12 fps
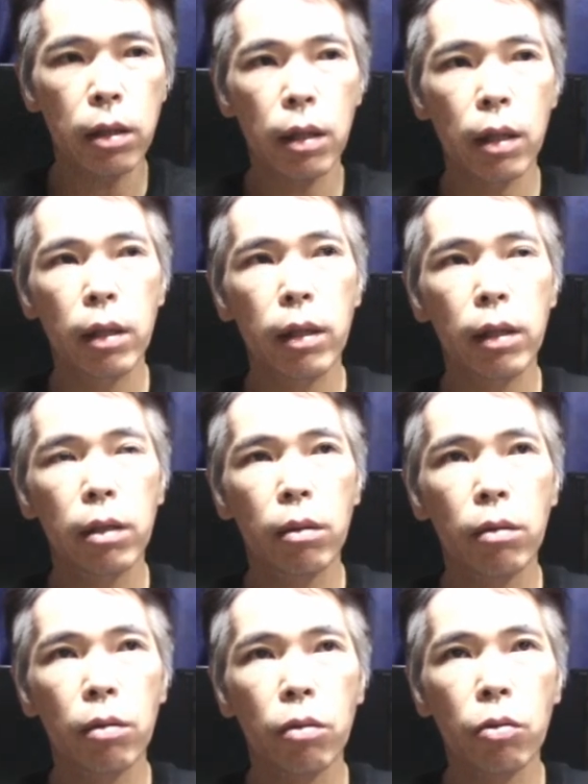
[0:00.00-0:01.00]
つけないってい
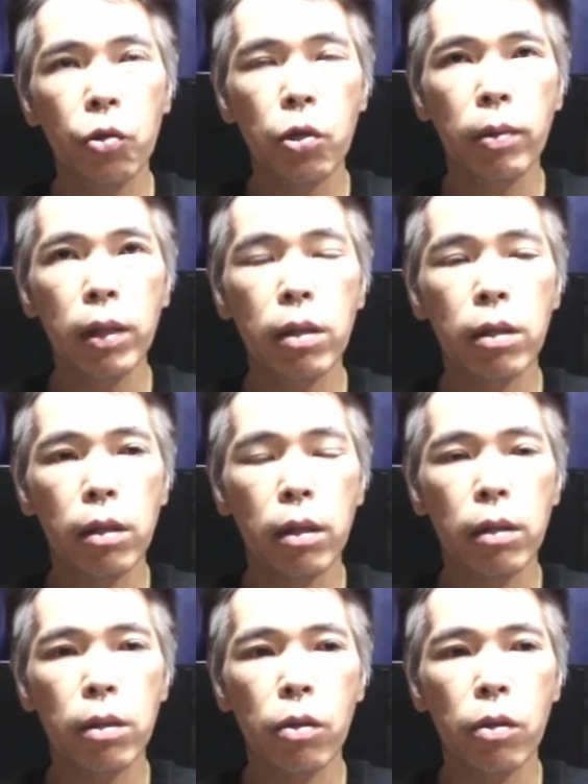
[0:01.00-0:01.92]
うのと途中までしたね。